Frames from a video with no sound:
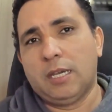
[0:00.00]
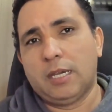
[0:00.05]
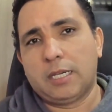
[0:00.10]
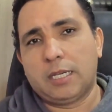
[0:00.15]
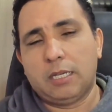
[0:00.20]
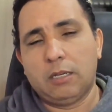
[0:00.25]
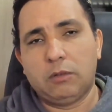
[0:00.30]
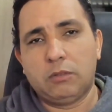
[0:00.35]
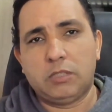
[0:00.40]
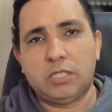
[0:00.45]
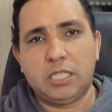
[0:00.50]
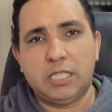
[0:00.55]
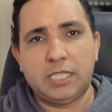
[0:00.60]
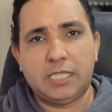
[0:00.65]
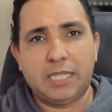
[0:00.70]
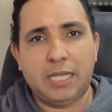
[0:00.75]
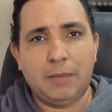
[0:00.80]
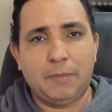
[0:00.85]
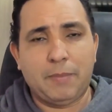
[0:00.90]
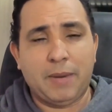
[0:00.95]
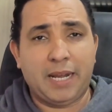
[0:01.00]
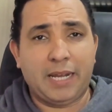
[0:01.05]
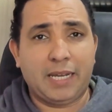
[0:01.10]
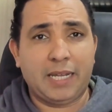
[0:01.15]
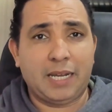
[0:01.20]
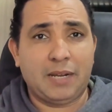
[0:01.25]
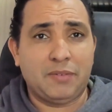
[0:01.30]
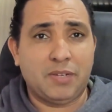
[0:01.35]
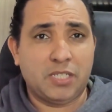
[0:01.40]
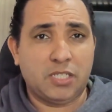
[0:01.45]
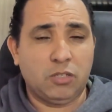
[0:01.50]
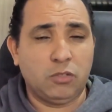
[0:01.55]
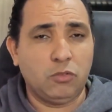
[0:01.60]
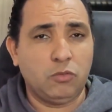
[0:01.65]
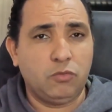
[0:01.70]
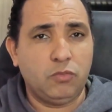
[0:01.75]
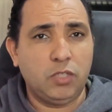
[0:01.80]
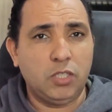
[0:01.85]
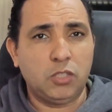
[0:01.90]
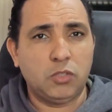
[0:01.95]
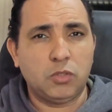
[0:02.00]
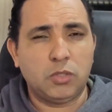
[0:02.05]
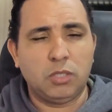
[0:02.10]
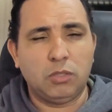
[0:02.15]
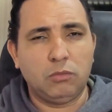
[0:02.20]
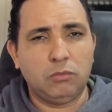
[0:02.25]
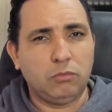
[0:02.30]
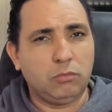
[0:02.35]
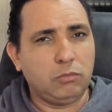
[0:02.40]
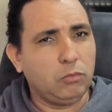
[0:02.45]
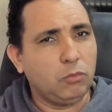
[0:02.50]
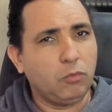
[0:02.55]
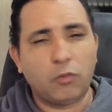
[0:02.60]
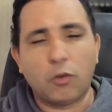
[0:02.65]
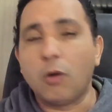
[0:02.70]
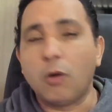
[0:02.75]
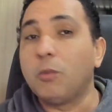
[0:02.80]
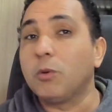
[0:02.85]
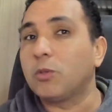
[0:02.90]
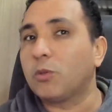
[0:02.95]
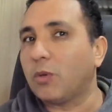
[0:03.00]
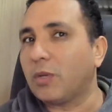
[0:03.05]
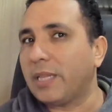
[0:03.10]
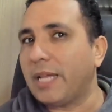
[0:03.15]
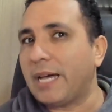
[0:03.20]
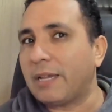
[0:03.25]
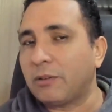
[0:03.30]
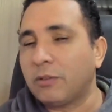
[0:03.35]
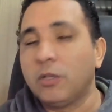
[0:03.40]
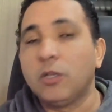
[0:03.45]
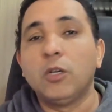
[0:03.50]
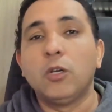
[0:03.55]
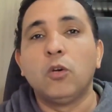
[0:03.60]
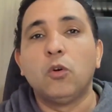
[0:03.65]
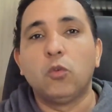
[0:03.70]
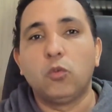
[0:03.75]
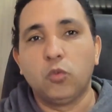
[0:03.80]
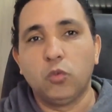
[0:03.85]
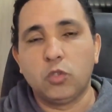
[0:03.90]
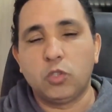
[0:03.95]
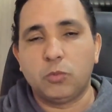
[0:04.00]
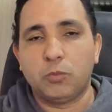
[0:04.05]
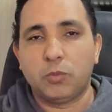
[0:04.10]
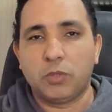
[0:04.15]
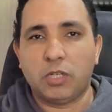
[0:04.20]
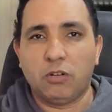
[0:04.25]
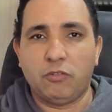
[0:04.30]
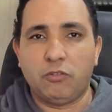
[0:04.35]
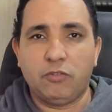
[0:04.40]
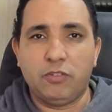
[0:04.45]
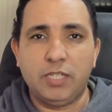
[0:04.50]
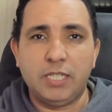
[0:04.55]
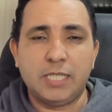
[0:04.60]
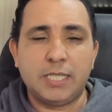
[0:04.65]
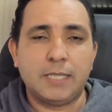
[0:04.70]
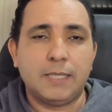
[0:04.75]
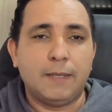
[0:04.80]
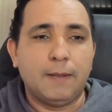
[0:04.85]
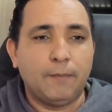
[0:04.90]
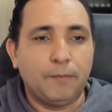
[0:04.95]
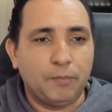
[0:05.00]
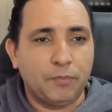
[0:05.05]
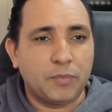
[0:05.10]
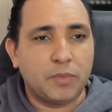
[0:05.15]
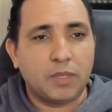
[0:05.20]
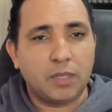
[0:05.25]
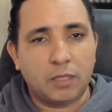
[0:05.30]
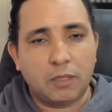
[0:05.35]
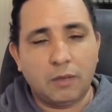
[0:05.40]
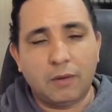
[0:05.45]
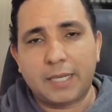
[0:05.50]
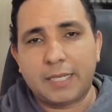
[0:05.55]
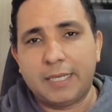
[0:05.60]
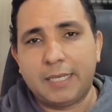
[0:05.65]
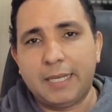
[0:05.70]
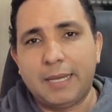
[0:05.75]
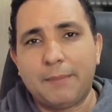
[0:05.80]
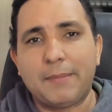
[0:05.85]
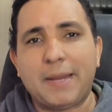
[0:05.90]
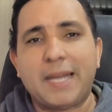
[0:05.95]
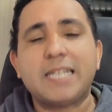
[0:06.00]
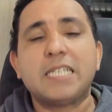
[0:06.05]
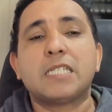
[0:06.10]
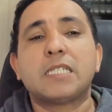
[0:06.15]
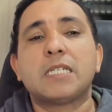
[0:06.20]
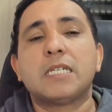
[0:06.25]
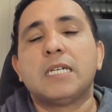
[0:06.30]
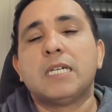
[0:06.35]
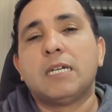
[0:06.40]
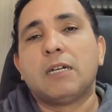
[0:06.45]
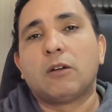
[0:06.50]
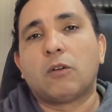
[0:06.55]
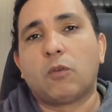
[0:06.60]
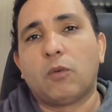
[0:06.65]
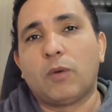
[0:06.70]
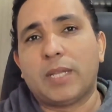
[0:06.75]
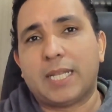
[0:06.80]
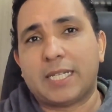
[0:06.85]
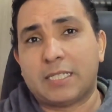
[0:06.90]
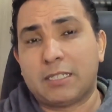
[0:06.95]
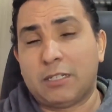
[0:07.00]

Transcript: que eu utilizei para a gravação do vídeo, que não ficou muito claro no último que eu fiz. Então aqui é mais com relação